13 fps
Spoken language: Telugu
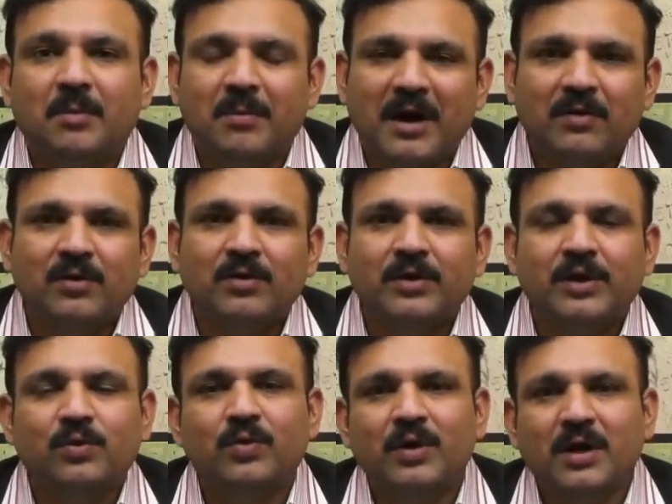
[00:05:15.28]
భావంలో
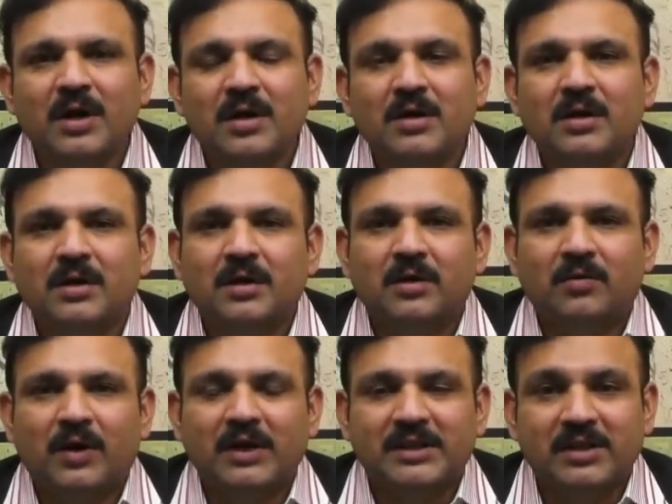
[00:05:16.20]
ఎక్కువగా
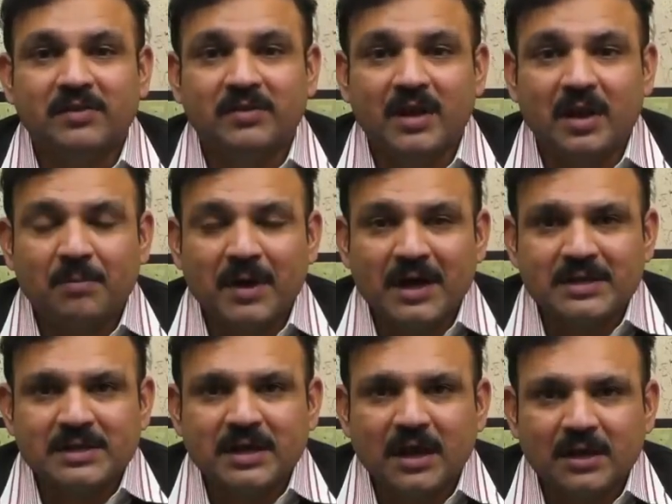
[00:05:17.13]
వాళ్ళ తీవ్ర
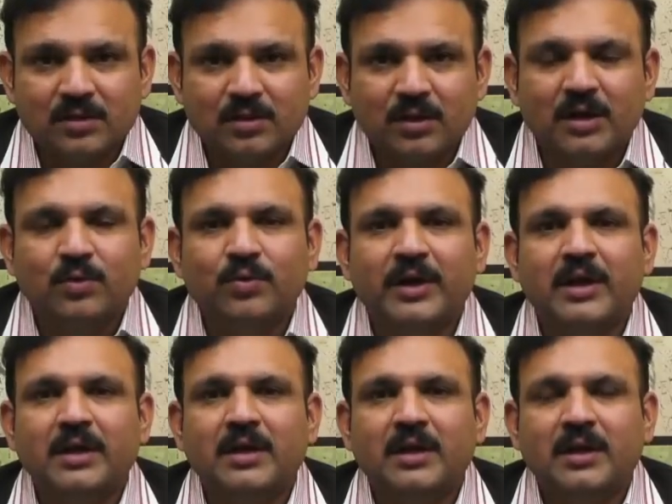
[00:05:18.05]
మానసిక ఆందోళనకు
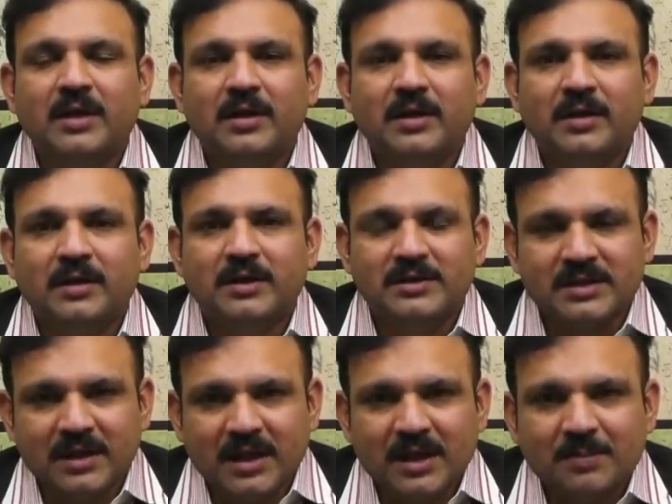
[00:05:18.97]
గురై
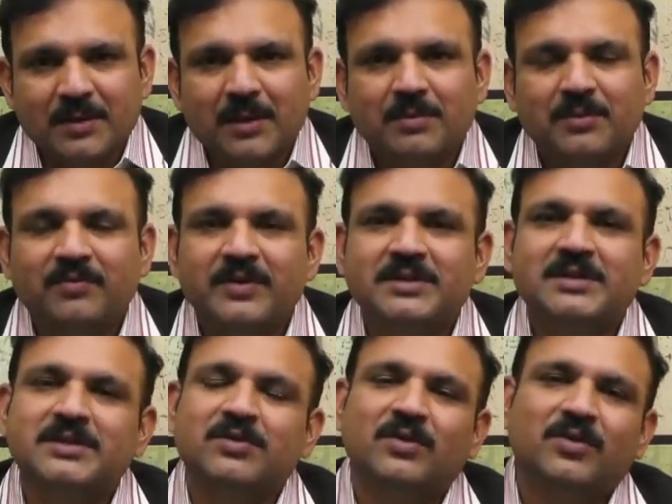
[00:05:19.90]
నిజంగానే ప్రాబ్లం ఫేస్
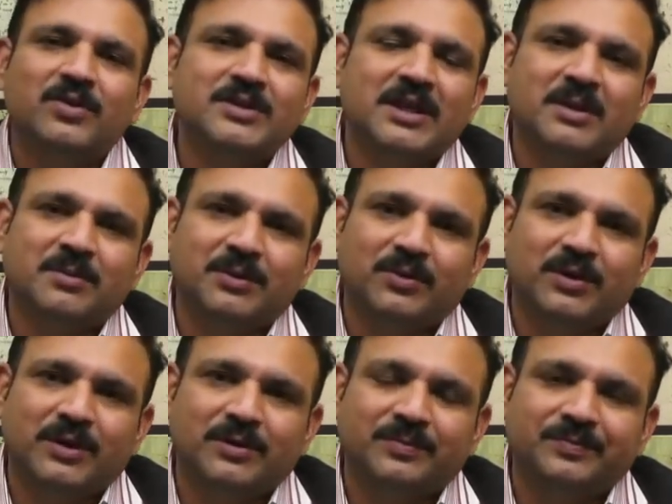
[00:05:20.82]
చేసేవాళ్ళు కూడా చాలామంది
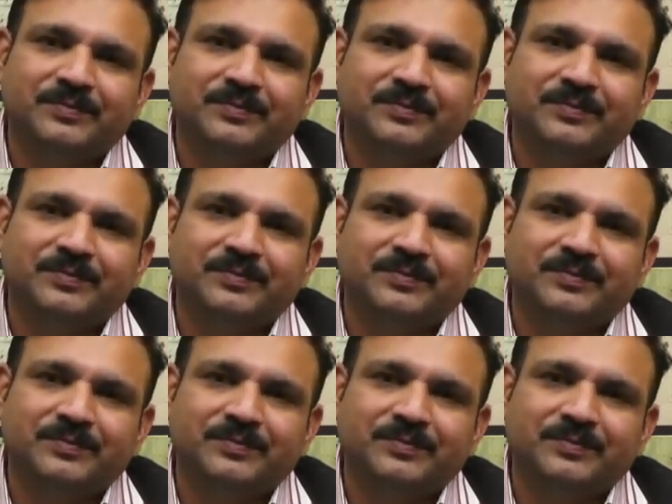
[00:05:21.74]
ఉన్నారు